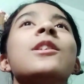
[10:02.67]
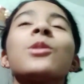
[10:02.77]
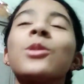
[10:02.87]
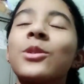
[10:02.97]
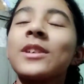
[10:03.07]
तो
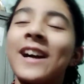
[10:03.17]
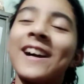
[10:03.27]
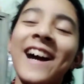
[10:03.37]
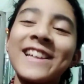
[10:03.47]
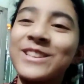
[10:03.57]
या
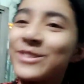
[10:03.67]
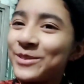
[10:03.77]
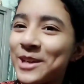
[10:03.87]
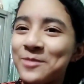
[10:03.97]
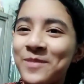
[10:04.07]
आज की वीडियो
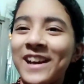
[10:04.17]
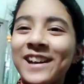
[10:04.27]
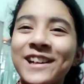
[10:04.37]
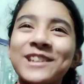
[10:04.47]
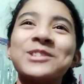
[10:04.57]
यहीं पे एंड
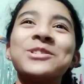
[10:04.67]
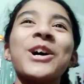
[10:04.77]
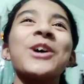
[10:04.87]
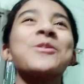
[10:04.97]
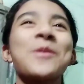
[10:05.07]
करती हूँ
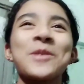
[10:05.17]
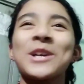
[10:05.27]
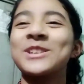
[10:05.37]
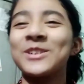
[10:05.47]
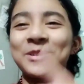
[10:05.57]
आई होप आपको
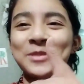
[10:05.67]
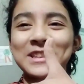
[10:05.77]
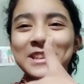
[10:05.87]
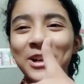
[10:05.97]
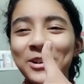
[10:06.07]
आज का वीडियो
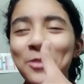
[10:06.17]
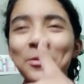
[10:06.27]
पसंद आया होगा